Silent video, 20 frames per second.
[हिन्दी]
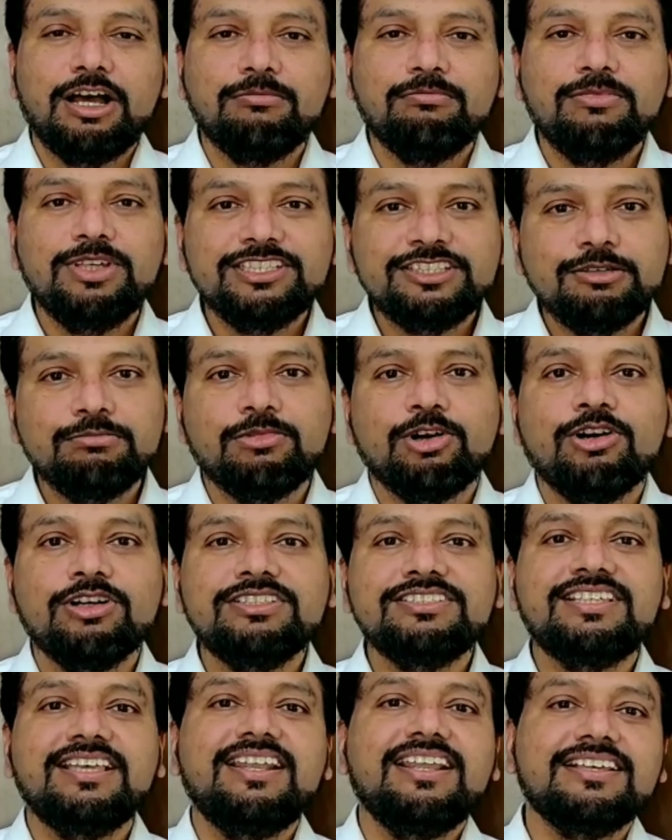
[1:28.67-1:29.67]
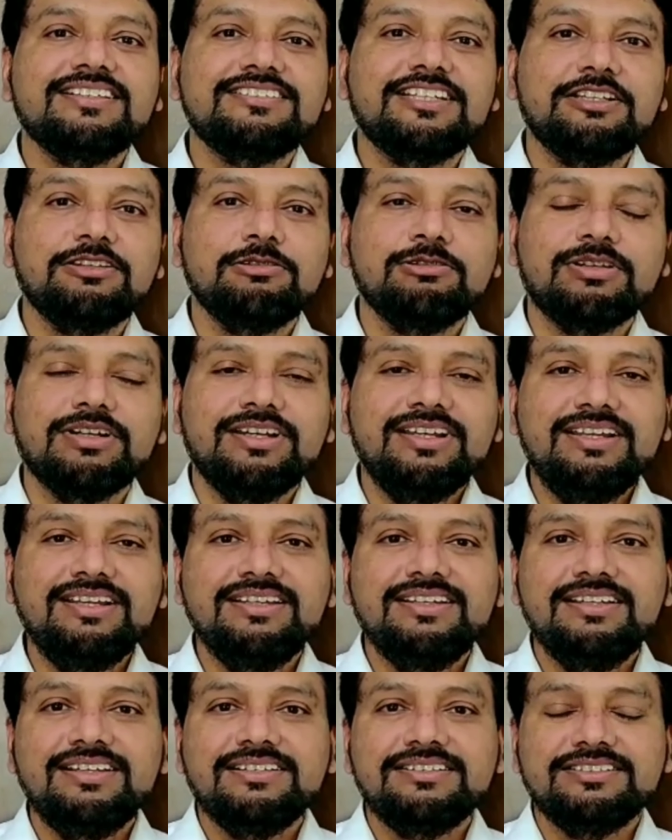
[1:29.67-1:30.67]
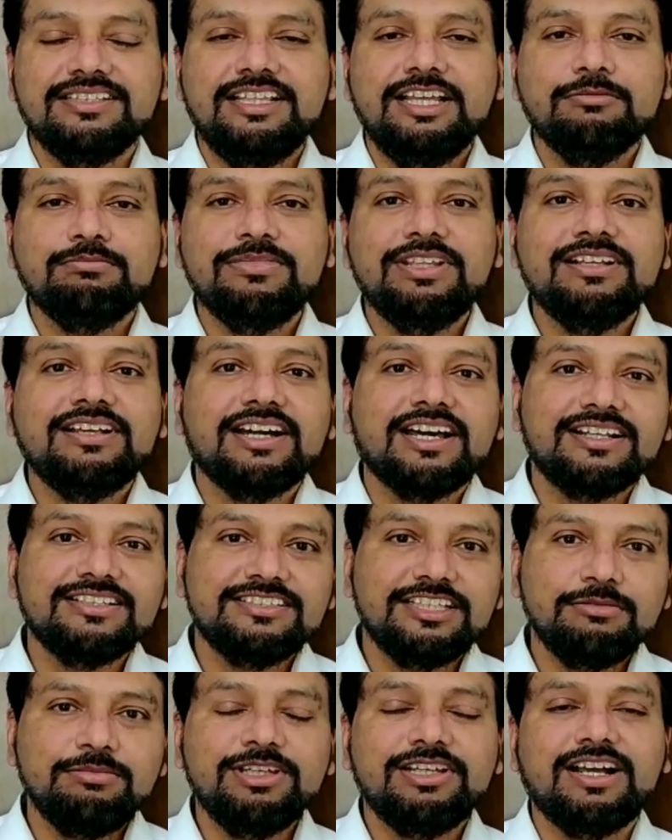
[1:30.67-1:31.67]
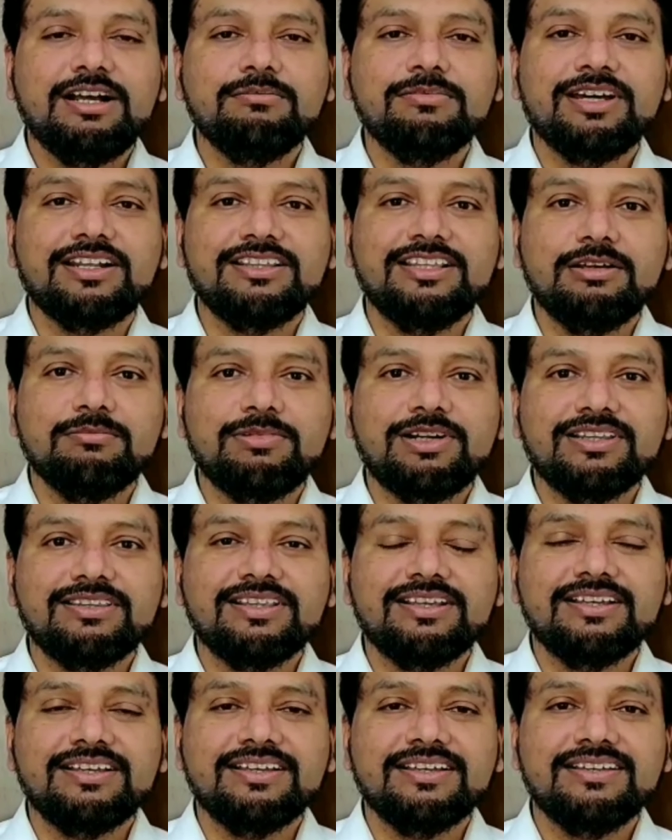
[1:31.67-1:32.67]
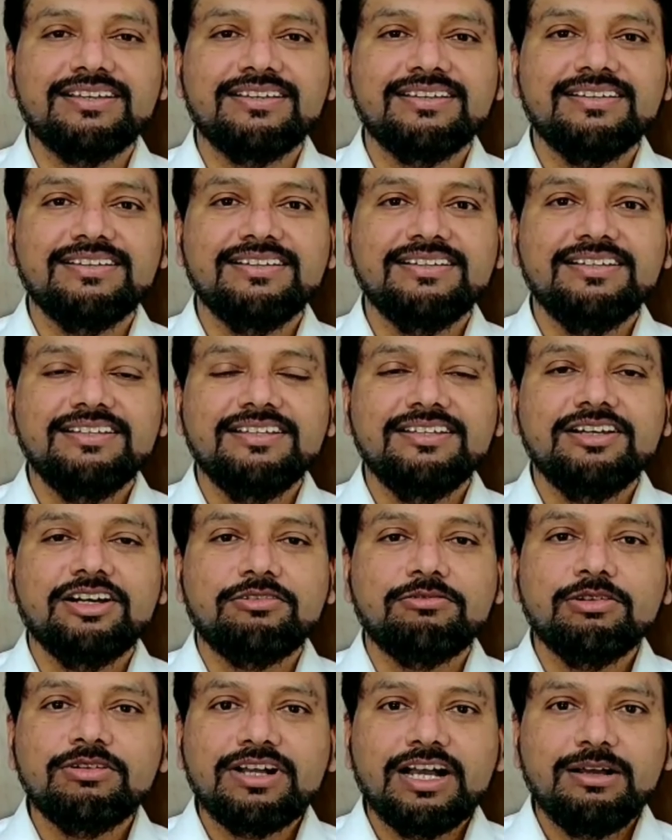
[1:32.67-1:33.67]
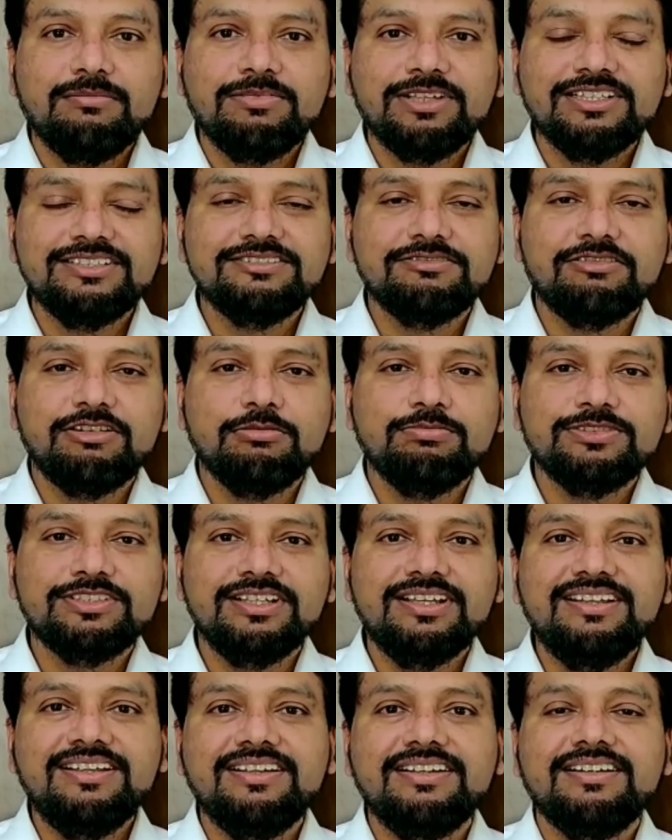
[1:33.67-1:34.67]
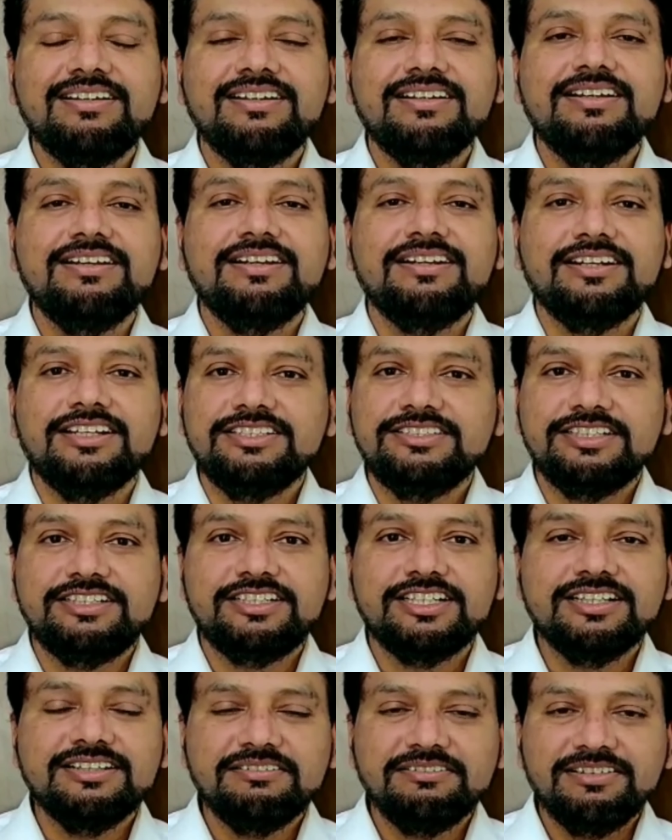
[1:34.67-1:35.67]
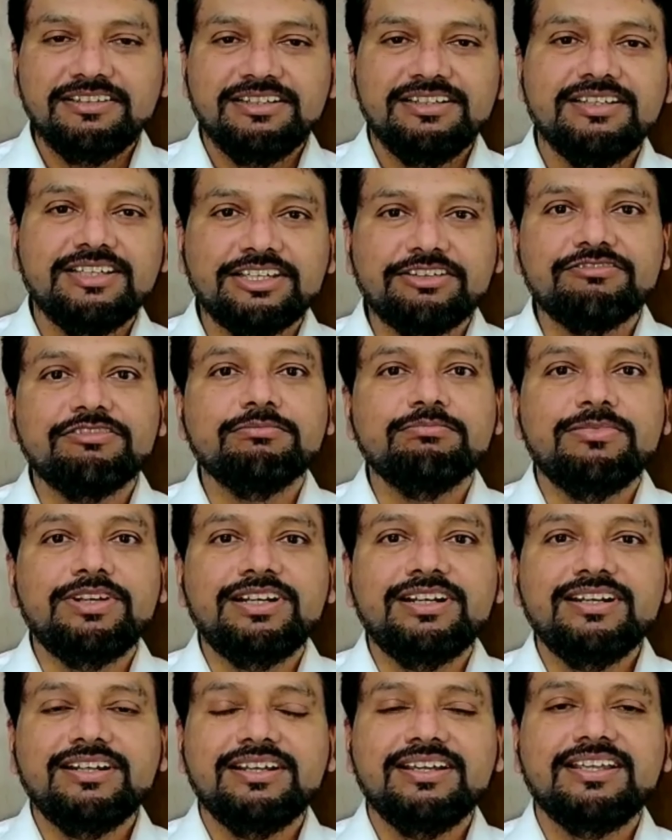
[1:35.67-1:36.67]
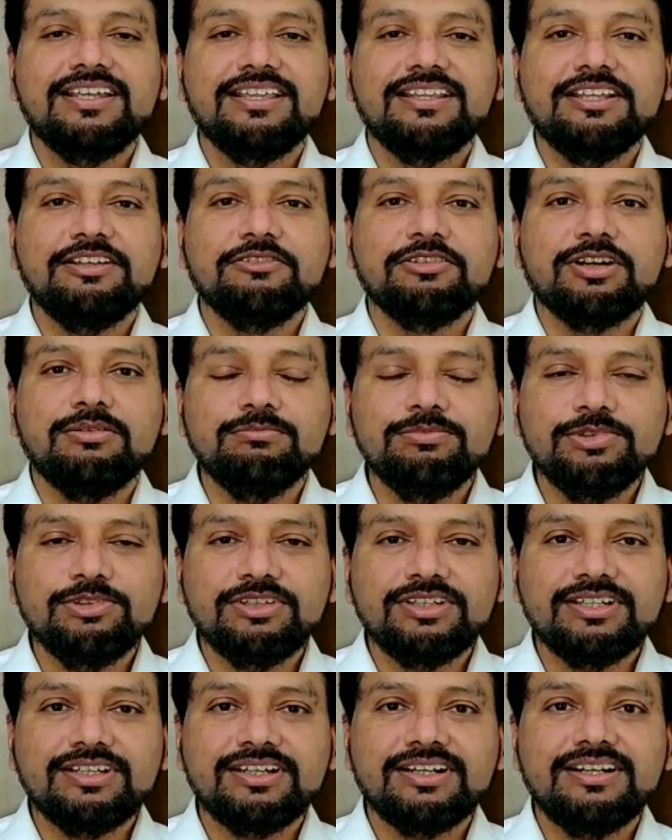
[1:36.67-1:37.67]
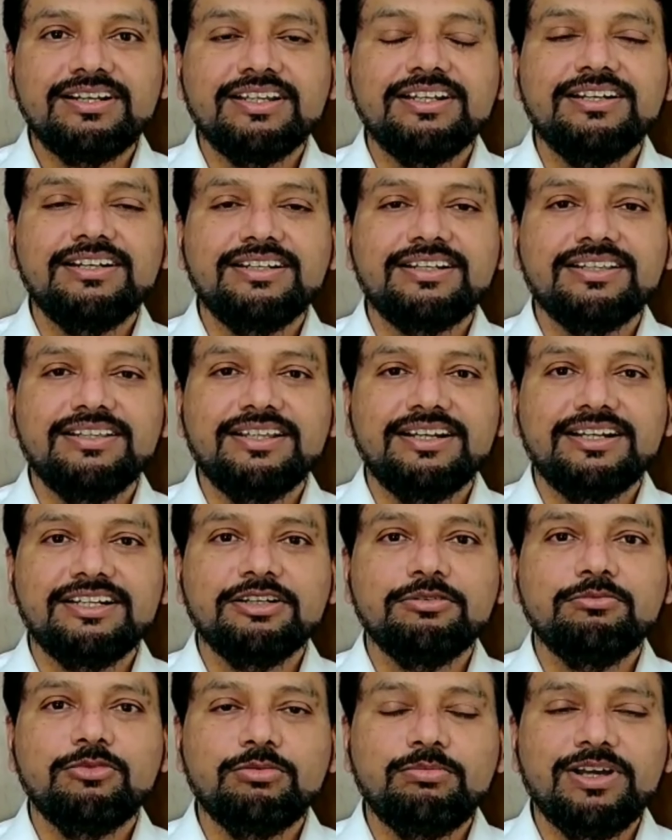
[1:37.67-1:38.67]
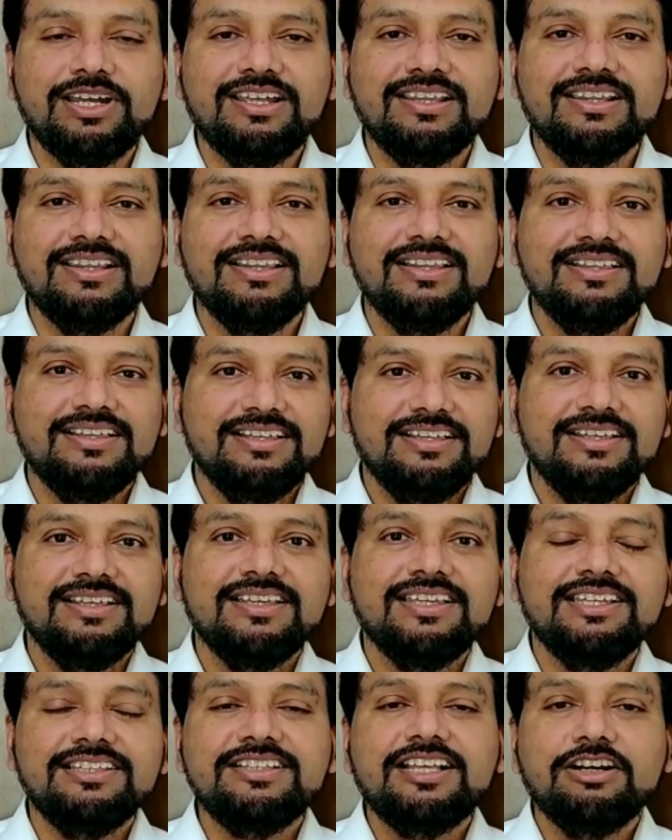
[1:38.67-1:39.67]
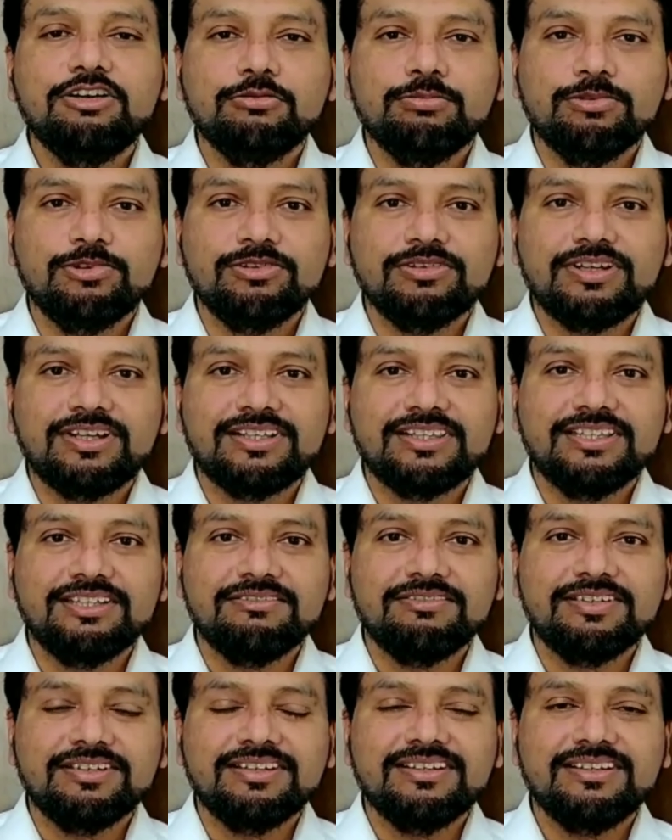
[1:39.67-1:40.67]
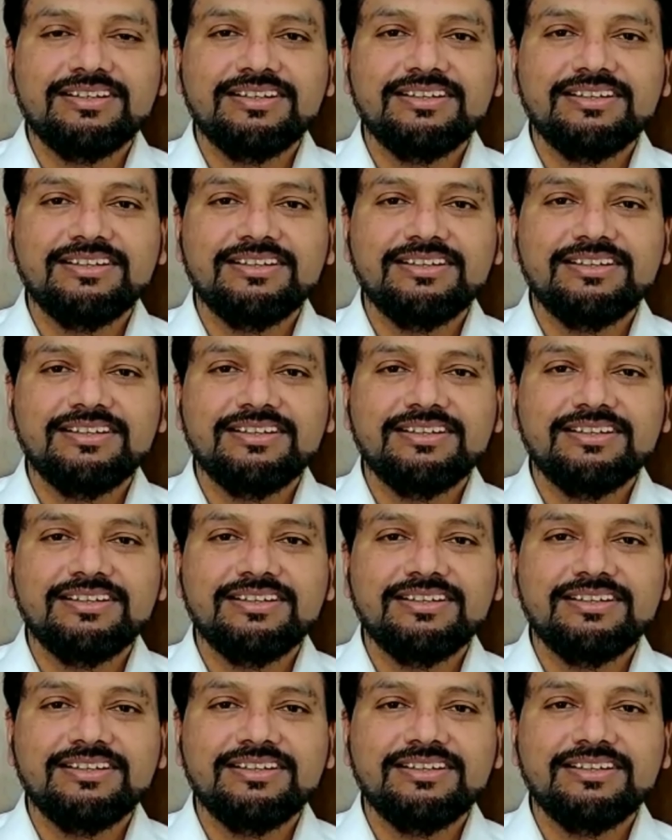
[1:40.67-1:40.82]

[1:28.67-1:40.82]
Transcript: हम में से बहुत सारे ऐसे लोग हैं जिन्हें अपने घर से भी काम करना पड़ता है और वो काम किस स्वरूप से डिजिटल इक्विपमेंट यानी कंप्यूटर इंटरनेट मोबाइल इनका उपयोग करते हुए